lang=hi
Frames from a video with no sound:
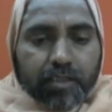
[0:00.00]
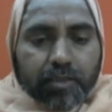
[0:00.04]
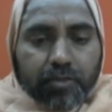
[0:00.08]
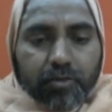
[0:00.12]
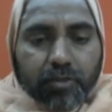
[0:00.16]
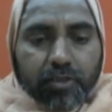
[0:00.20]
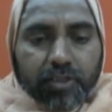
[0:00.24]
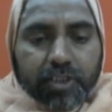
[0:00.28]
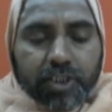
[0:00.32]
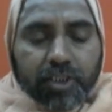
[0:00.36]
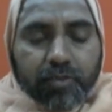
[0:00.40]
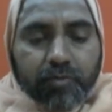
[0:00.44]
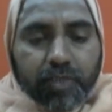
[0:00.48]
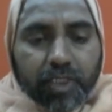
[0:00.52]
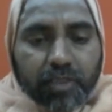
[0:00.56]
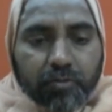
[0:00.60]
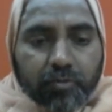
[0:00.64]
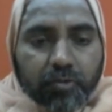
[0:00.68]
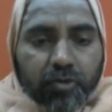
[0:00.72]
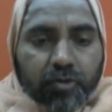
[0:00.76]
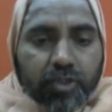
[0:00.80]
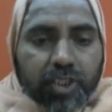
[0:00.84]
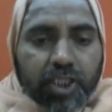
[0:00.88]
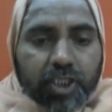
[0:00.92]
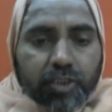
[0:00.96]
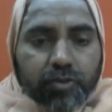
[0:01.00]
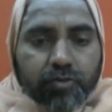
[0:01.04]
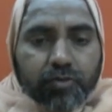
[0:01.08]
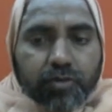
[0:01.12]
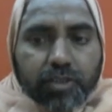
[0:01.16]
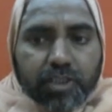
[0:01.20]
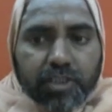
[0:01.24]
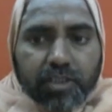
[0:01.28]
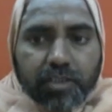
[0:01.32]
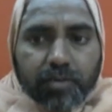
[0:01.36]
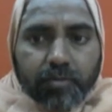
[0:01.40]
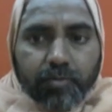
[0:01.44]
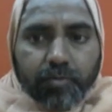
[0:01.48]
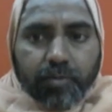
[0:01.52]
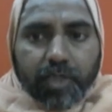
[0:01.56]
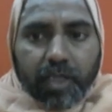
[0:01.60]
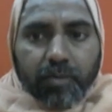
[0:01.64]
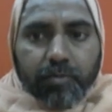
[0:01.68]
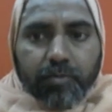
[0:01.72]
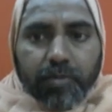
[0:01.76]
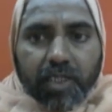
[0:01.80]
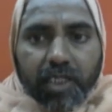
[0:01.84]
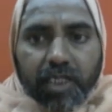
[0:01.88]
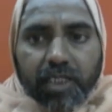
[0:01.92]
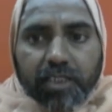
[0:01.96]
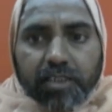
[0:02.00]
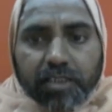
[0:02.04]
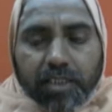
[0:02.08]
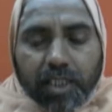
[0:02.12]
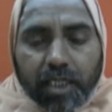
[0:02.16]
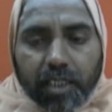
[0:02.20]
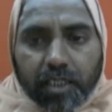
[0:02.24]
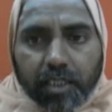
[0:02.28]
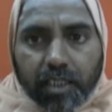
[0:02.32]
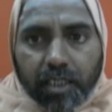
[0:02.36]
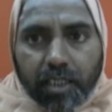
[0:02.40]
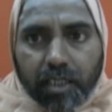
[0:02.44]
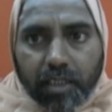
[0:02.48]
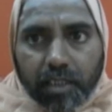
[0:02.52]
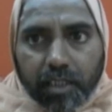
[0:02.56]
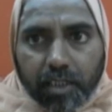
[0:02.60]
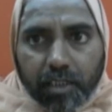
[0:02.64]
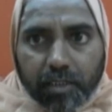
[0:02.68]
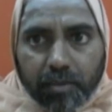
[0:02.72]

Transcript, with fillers: तो जीवन मुक्ति सुख ब्रह्मनिष्ठा का